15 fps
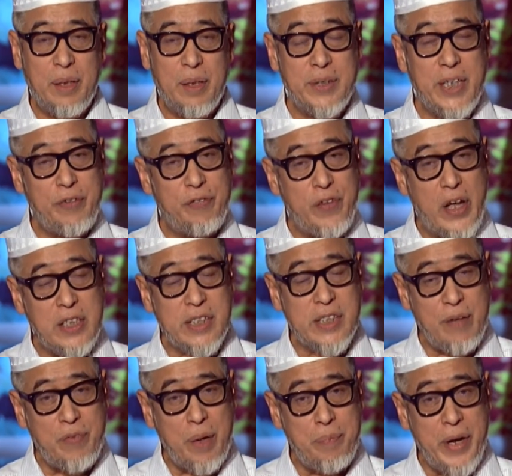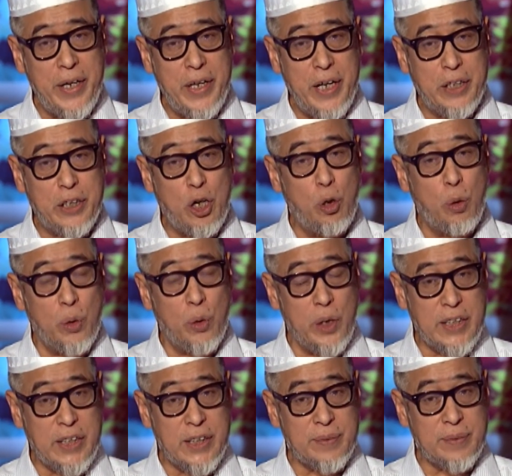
那么这三三方面呢都有例